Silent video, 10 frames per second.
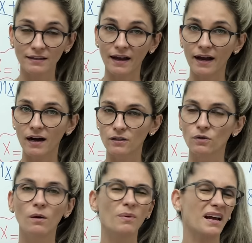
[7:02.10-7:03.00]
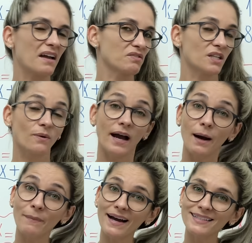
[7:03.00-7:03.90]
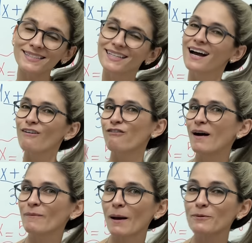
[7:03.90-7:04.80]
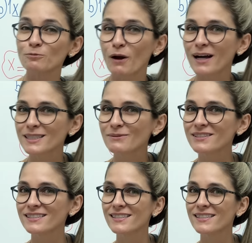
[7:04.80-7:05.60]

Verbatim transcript: está errando, porque aí você não erra mais. Vamos lá para os próximos?